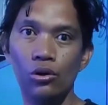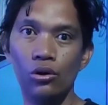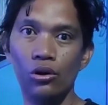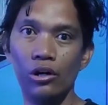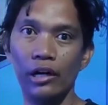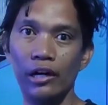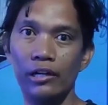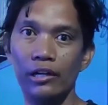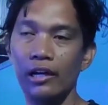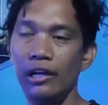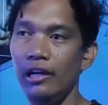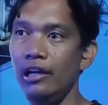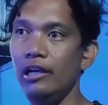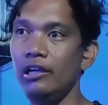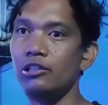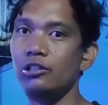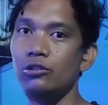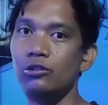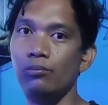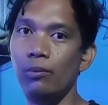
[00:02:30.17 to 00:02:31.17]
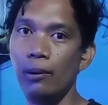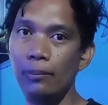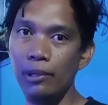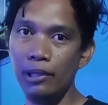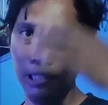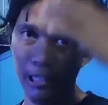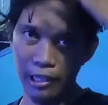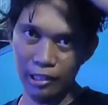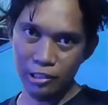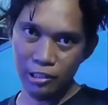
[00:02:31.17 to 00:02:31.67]
okay, is
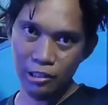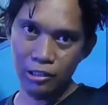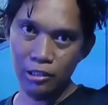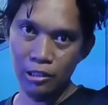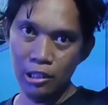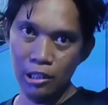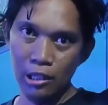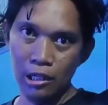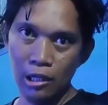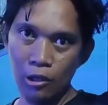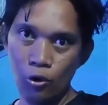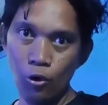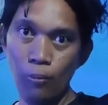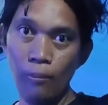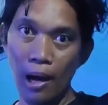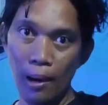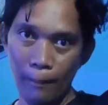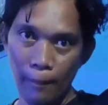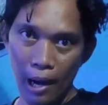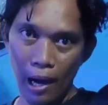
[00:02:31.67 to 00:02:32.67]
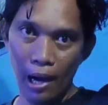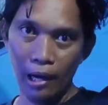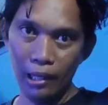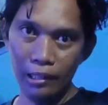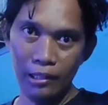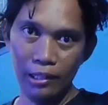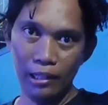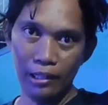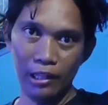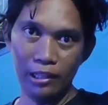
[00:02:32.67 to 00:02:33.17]
mabilis humaba ang
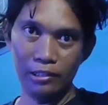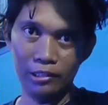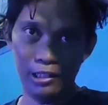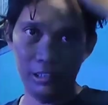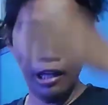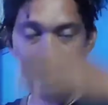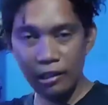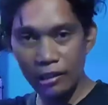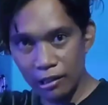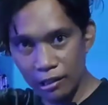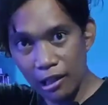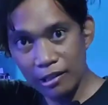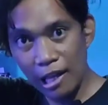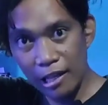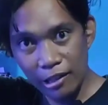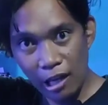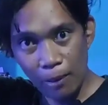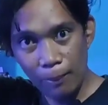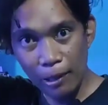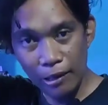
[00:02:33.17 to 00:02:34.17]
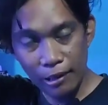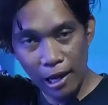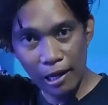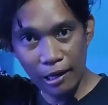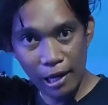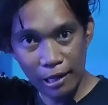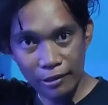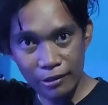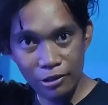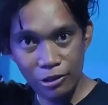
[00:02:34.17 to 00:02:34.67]
kanilang crested at natatakpan
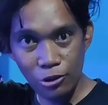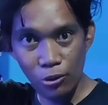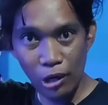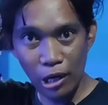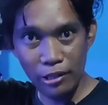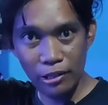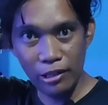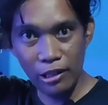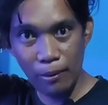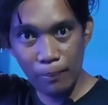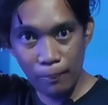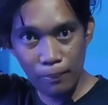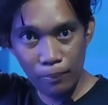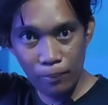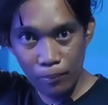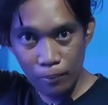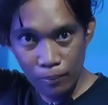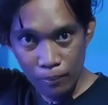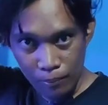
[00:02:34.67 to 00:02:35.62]
agad yung kanilang